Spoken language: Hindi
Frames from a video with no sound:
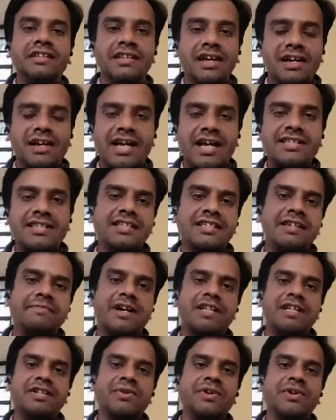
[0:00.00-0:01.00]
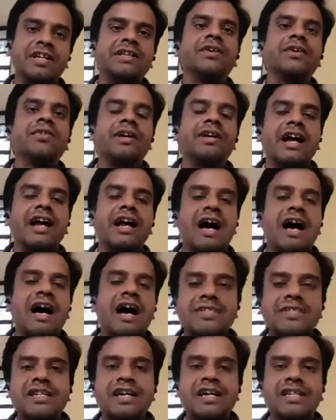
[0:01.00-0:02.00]
राष्ट्र की बात होगी तो ग्राम
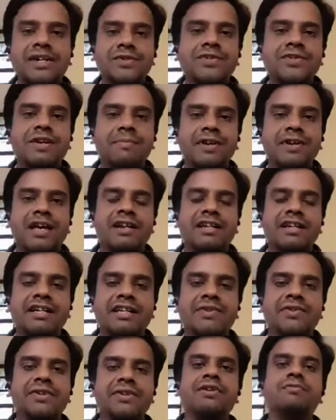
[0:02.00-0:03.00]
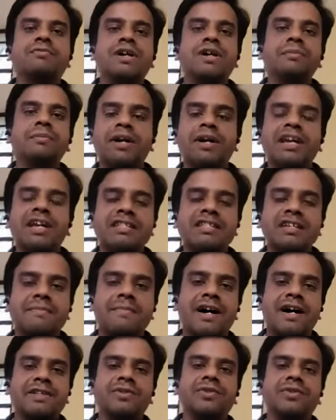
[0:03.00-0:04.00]
से ज्यादा उसकी प्रायोरिटी होगी और ब्रह्म की
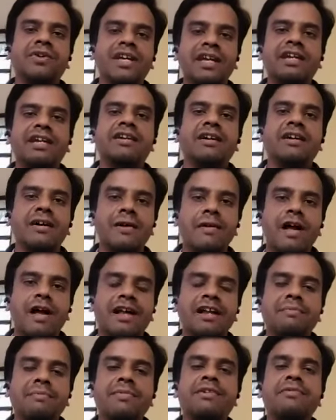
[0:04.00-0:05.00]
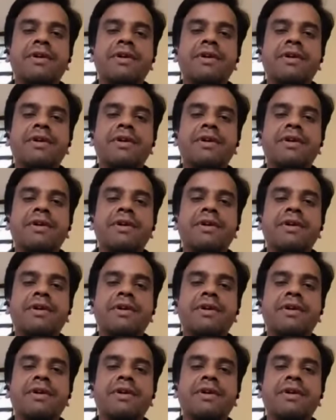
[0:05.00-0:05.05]
जब बात होगी है ना